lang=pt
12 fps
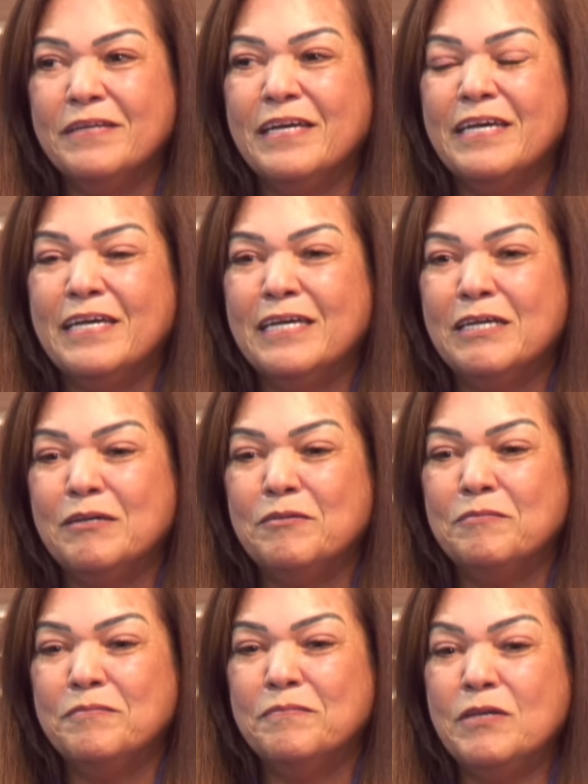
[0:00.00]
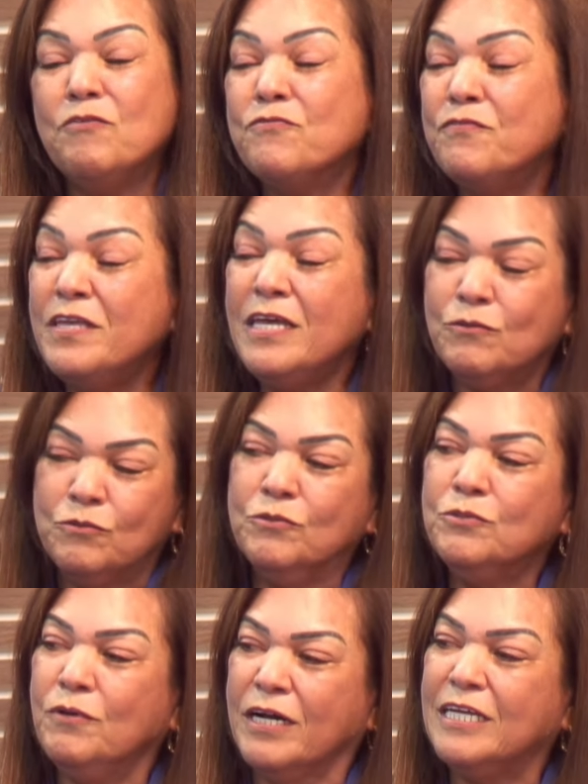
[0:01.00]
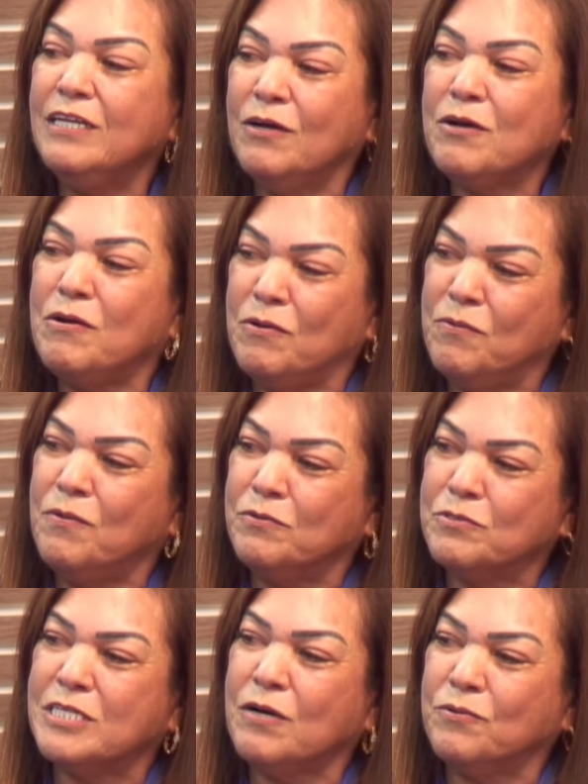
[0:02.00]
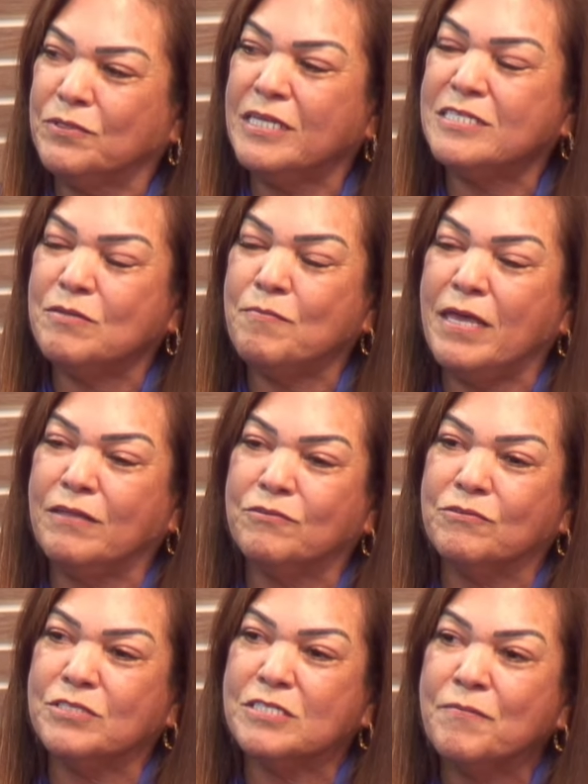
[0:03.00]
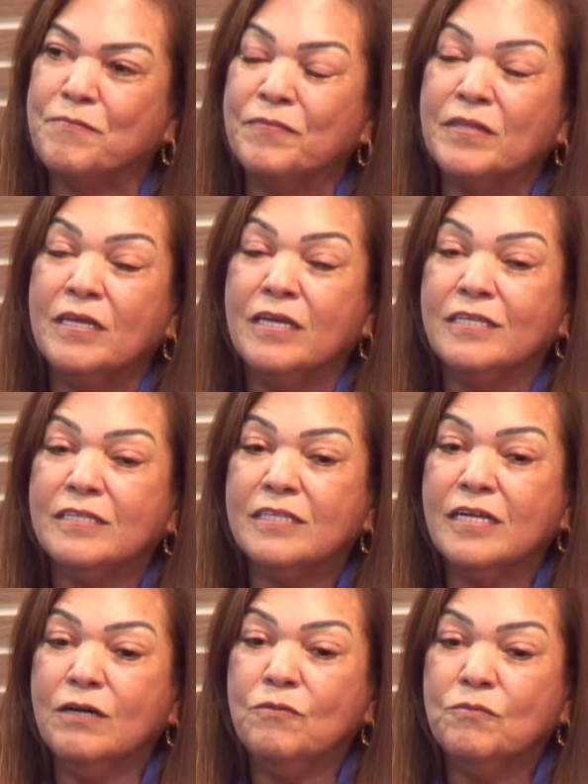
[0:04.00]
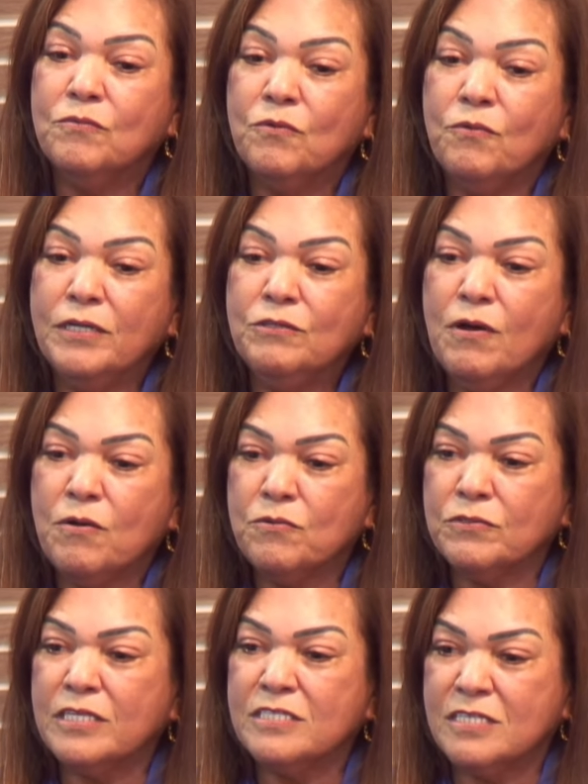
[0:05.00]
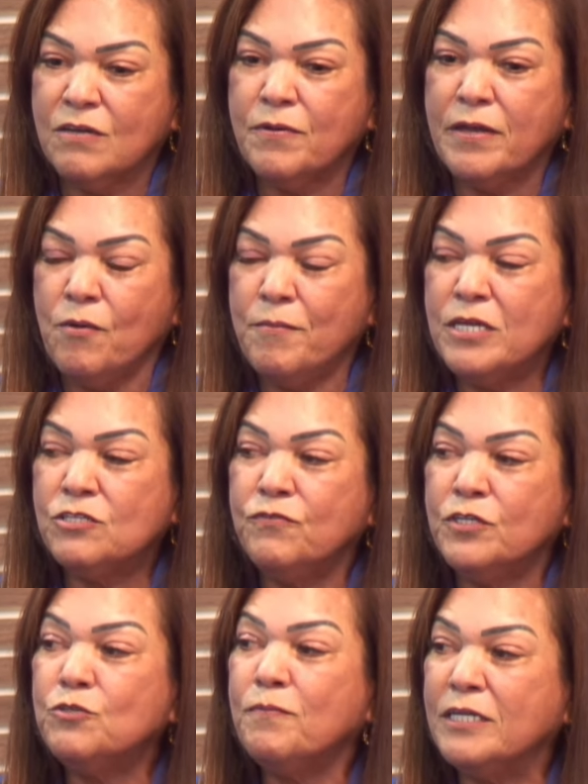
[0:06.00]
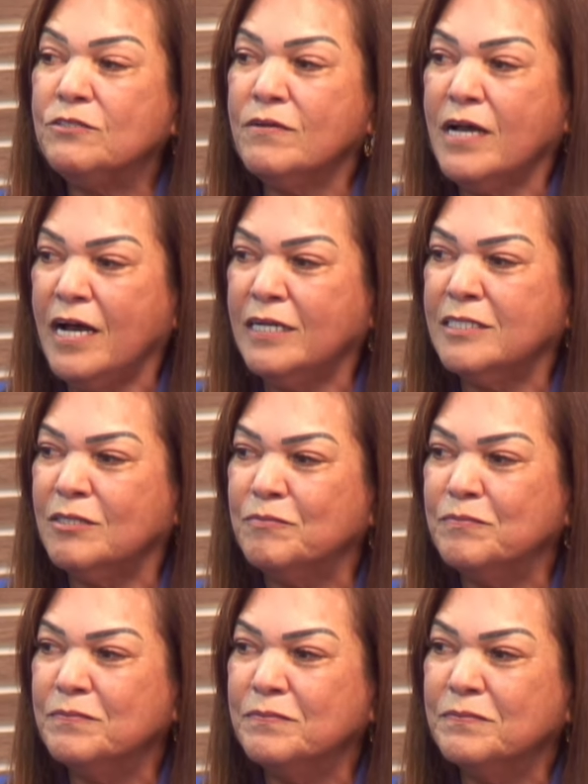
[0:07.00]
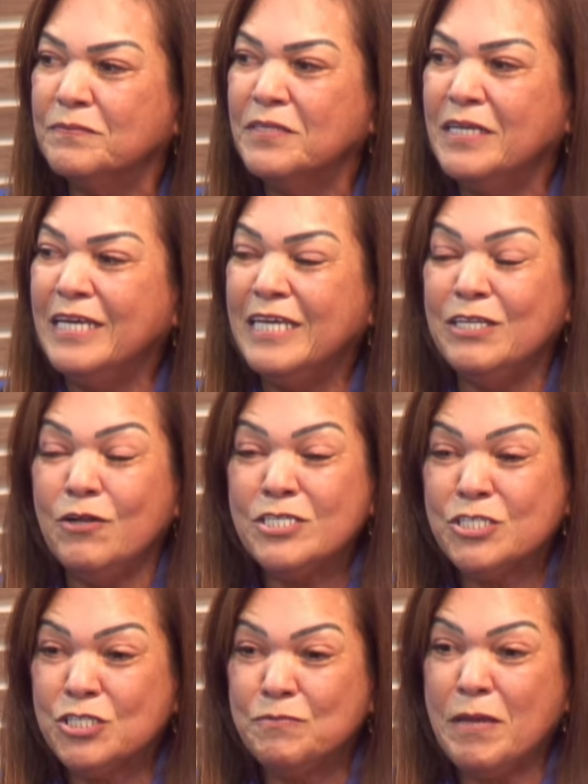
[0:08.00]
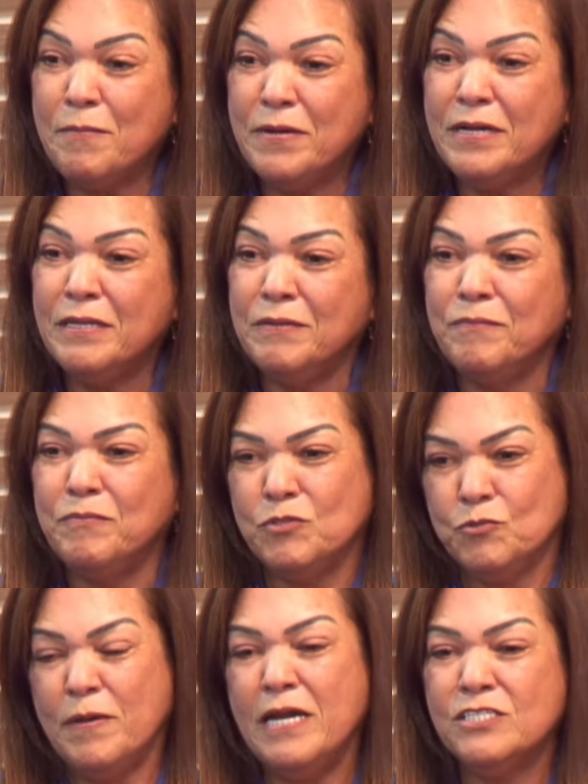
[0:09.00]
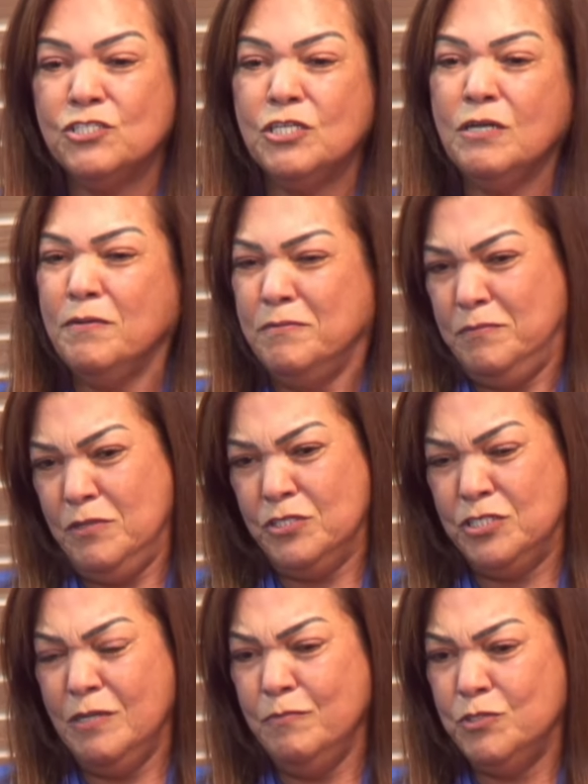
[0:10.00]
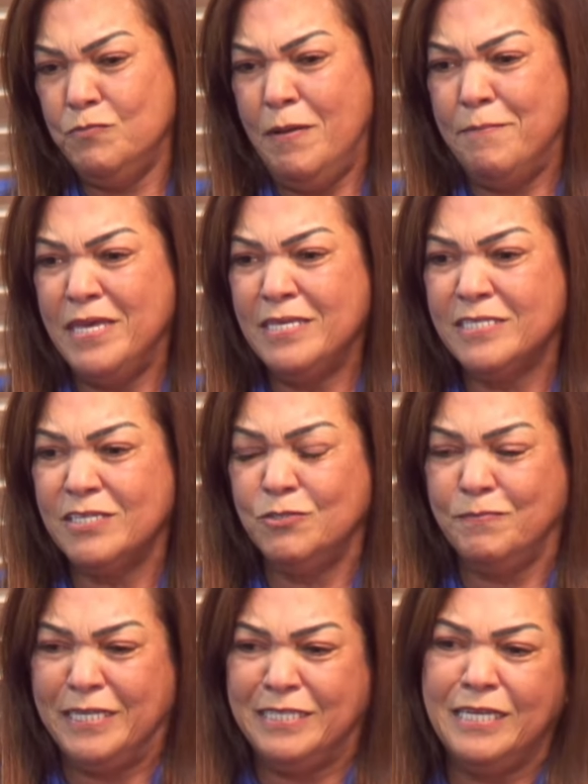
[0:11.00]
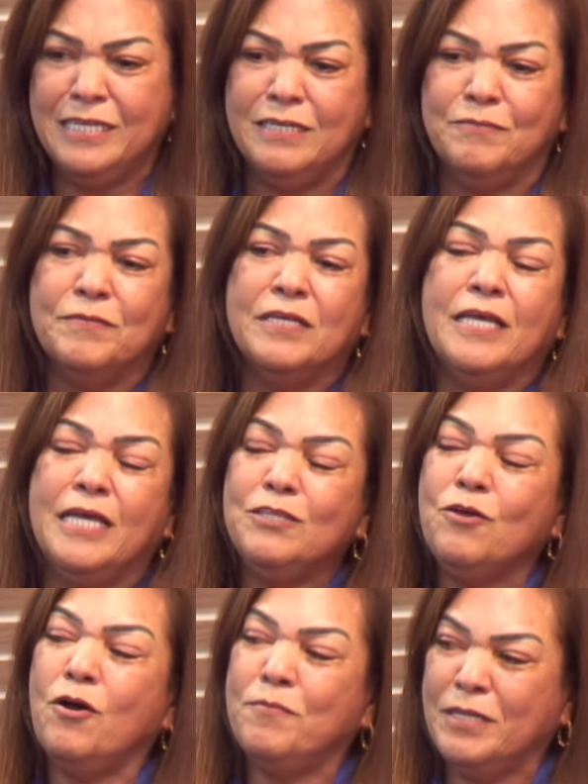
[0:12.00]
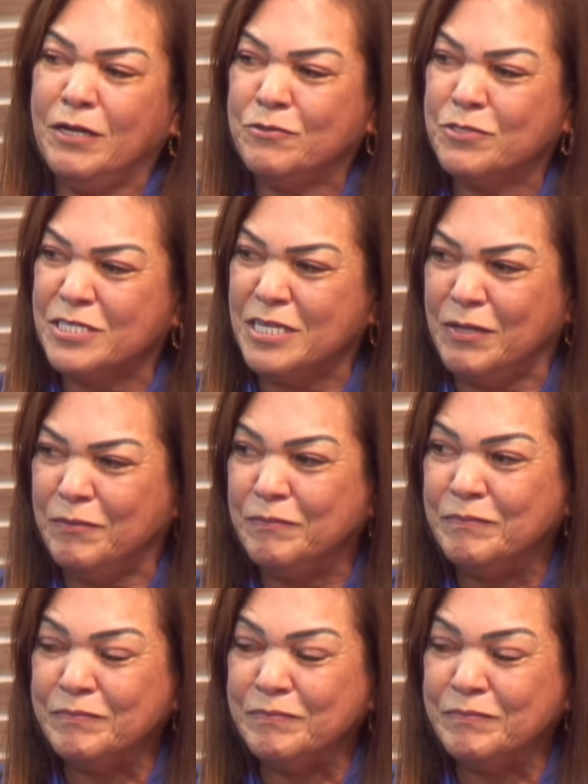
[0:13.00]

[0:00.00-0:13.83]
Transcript: é, eu via tudo aquilo, os acontecimentos. Então quando aconteceu realmente foi de madrugada. E nós, minha mãe, meus pais tinham, nós tínhamos uma mesa de madeira enorme na cozinha.